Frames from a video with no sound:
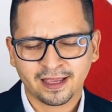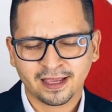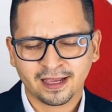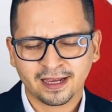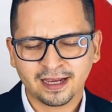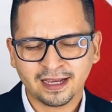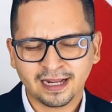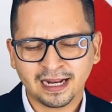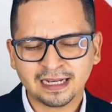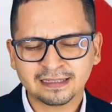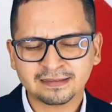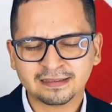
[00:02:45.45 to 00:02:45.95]

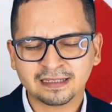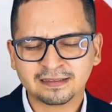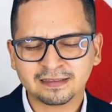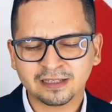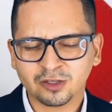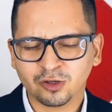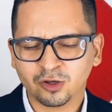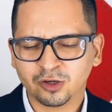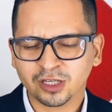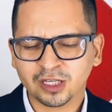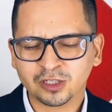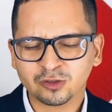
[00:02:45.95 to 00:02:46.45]
Gracias
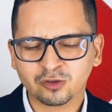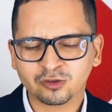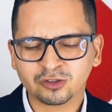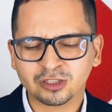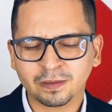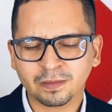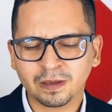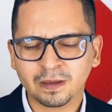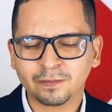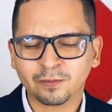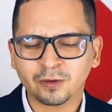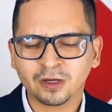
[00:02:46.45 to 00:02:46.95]
Señor Jesús
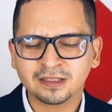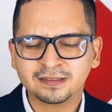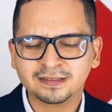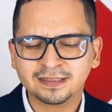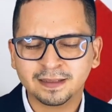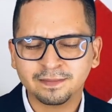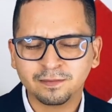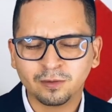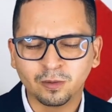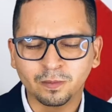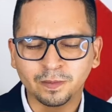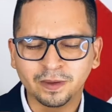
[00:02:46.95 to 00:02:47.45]
también por
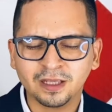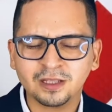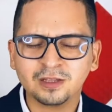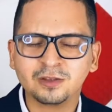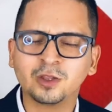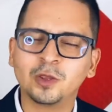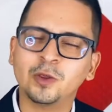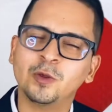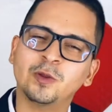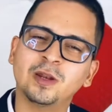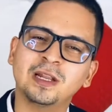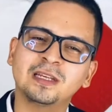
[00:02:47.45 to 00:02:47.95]
este
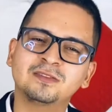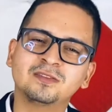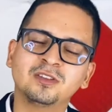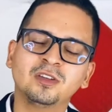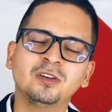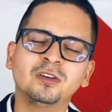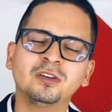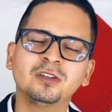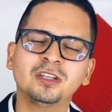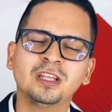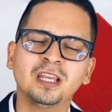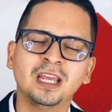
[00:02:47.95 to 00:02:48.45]
momento de
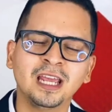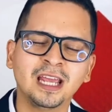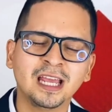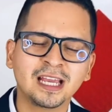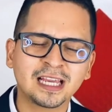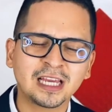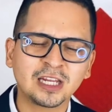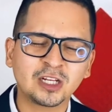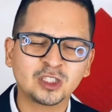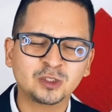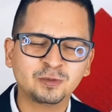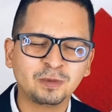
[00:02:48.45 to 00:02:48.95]
oración
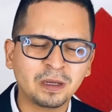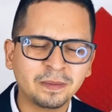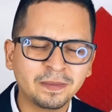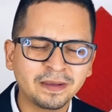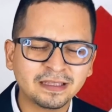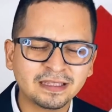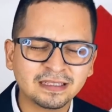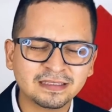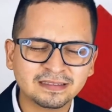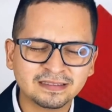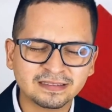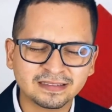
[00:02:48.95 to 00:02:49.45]
que nos
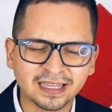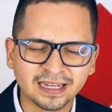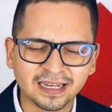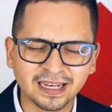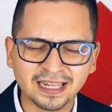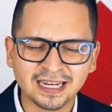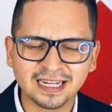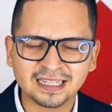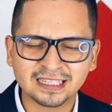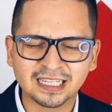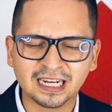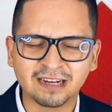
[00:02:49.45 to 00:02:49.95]
permites
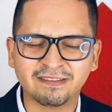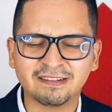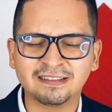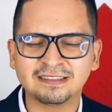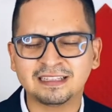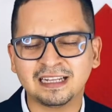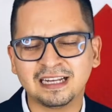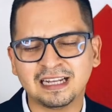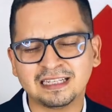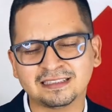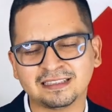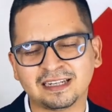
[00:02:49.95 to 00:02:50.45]
tener a través
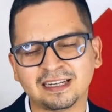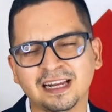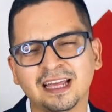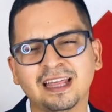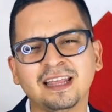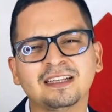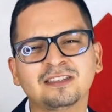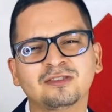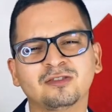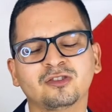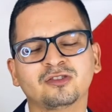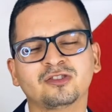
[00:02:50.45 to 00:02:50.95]
de las
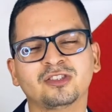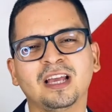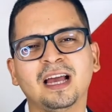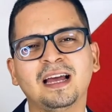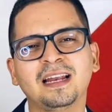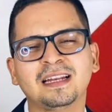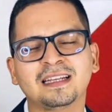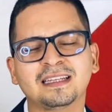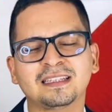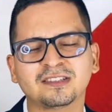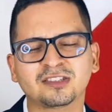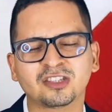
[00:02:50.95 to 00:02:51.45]
redes
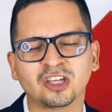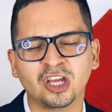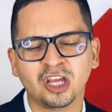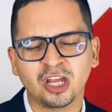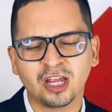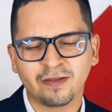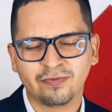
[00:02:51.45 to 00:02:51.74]
sociales,